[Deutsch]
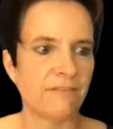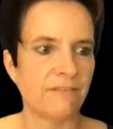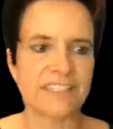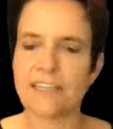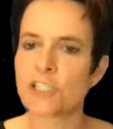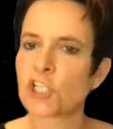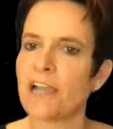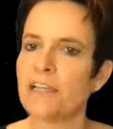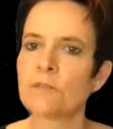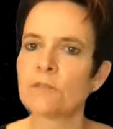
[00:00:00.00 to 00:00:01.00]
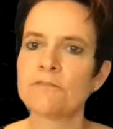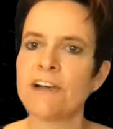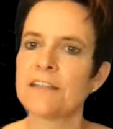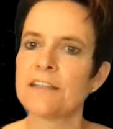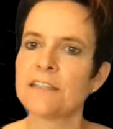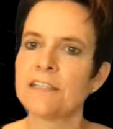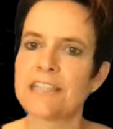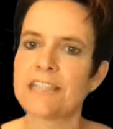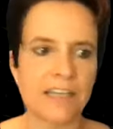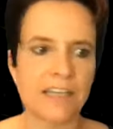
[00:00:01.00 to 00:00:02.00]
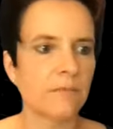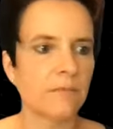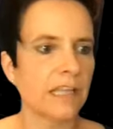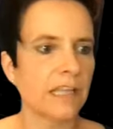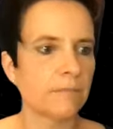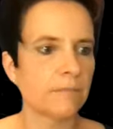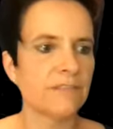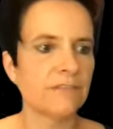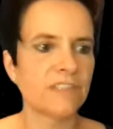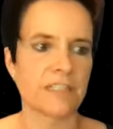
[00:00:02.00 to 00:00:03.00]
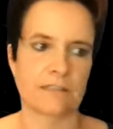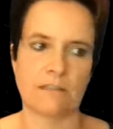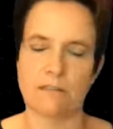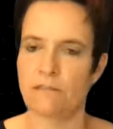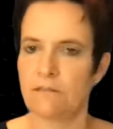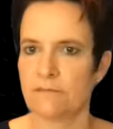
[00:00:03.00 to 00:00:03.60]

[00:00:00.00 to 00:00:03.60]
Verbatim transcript: Welche Entscheidungen waren denn in deinem Leben die wichtigsten?